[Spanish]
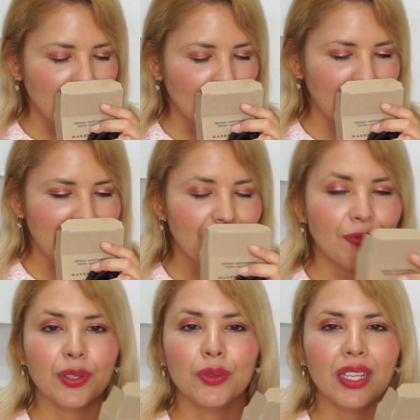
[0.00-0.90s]
Huele a
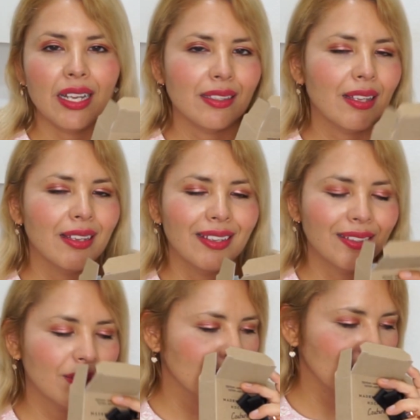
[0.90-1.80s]
frutas
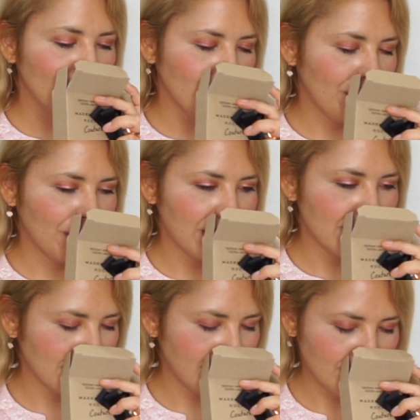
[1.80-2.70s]

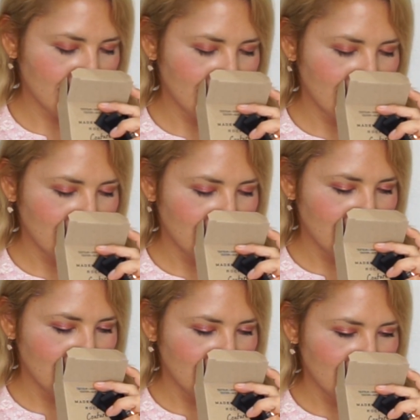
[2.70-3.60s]
dulces.
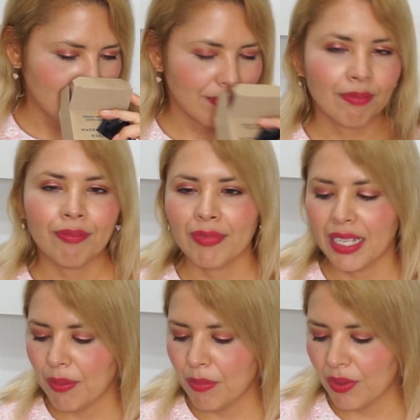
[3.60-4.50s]
Mm,
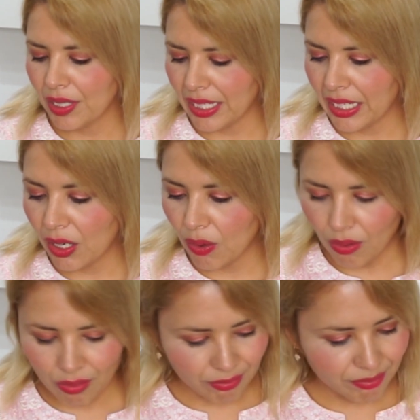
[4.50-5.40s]
es muy
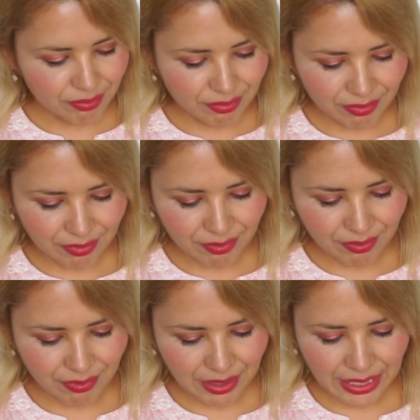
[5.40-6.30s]
rico.
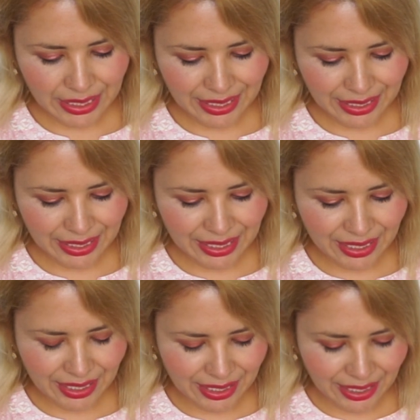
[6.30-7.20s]

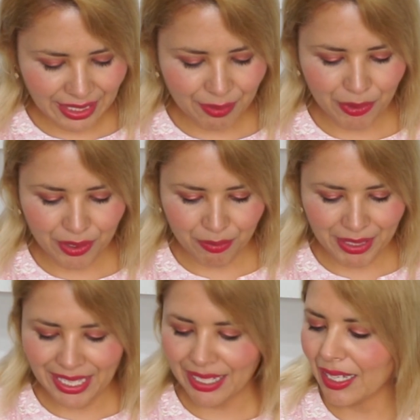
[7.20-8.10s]
Y es que, bueno,
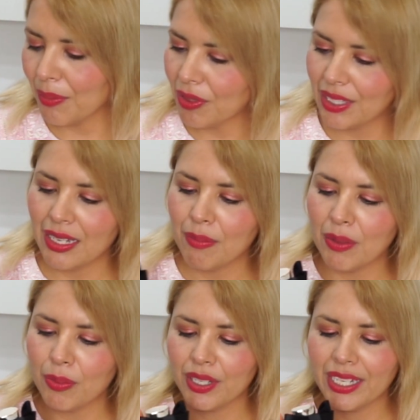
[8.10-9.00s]
mirar qué botella
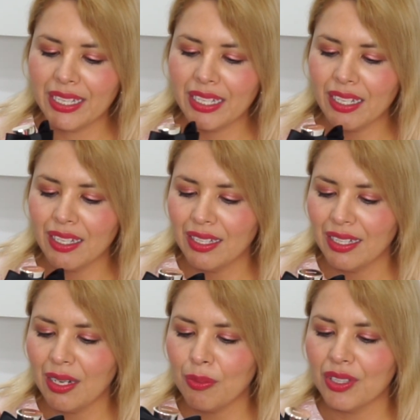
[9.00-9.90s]
más bonita.
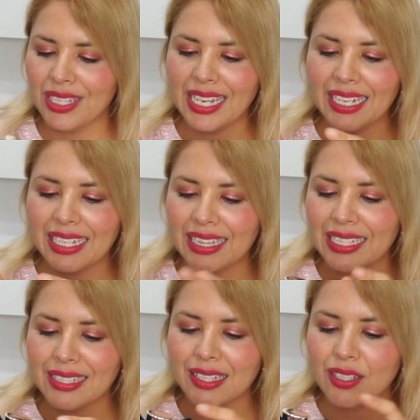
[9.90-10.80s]
La botella
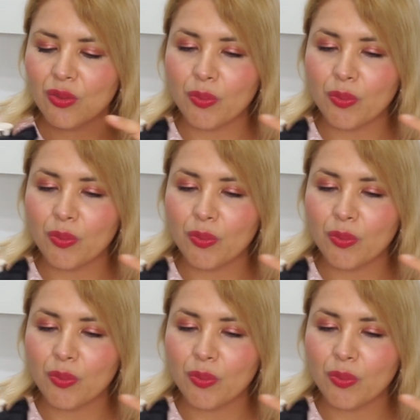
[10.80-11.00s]
grande es que es